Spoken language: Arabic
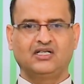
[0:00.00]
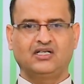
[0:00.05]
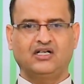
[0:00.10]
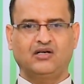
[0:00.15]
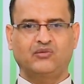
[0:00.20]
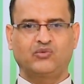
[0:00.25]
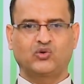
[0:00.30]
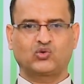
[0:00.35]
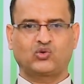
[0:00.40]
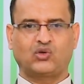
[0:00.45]

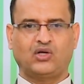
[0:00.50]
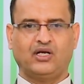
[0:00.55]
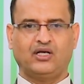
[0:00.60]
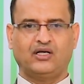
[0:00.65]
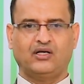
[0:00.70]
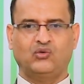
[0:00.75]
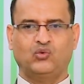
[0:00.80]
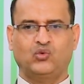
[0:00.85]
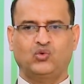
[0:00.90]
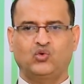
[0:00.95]

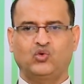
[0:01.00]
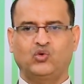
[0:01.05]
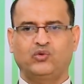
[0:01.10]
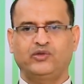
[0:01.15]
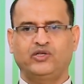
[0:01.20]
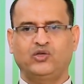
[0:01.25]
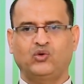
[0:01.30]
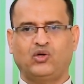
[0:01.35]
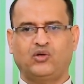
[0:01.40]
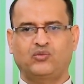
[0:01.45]
للبطلان
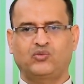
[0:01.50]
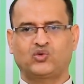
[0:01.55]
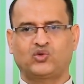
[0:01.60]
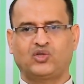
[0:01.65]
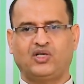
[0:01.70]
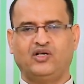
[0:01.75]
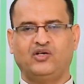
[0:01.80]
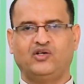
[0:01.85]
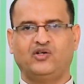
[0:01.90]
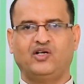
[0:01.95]
الوجوبي
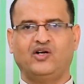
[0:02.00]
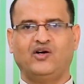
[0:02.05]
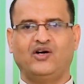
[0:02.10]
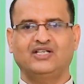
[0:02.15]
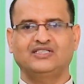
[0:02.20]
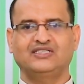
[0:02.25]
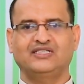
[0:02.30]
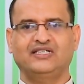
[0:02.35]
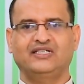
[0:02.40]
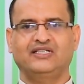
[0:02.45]
والبطلان
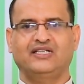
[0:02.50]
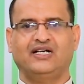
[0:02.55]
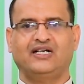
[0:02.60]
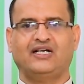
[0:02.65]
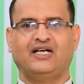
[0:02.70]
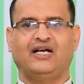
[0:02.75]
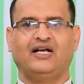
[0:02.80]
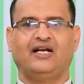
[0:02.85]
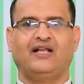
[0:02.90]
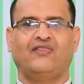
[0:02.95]
الجوازي إذا
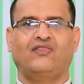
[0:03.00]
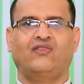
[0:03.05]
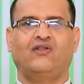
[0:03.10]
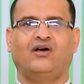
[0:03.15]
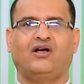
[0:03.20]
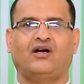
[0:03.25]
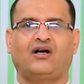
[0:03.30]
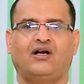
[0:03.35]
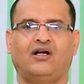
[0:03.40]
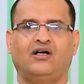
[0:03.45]
كانت
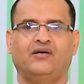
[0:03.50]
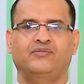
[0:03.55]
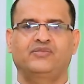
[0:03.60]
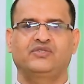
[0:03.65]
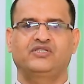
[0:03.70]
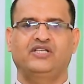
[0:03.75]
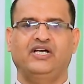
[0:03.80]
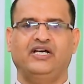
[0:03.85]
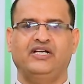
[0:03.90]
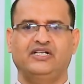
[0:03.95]
ضارة
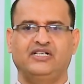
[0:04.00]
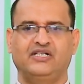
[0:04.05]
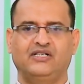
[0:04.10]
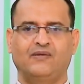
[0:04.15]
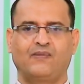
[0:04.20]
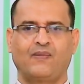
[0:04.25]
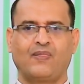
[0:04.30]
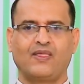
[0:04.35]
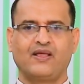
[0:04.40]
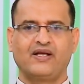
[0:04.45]

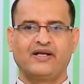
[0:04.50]
بالدائنين